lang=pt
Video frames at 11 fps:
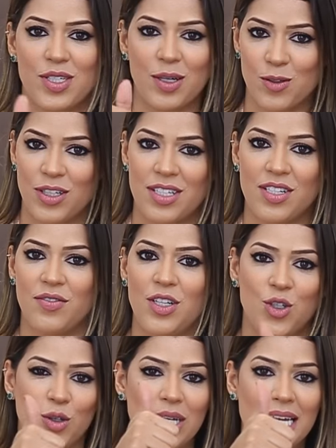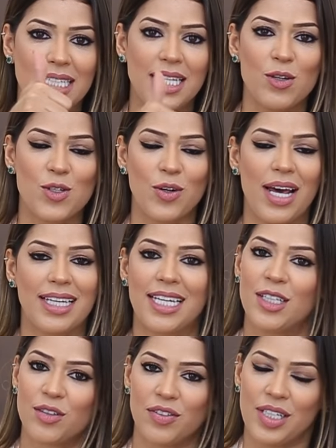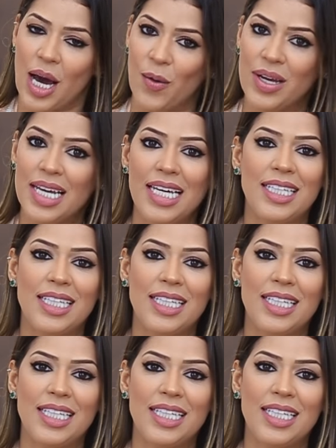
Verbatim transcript: você gostou desse vídeo, dá o seu like aqui no final.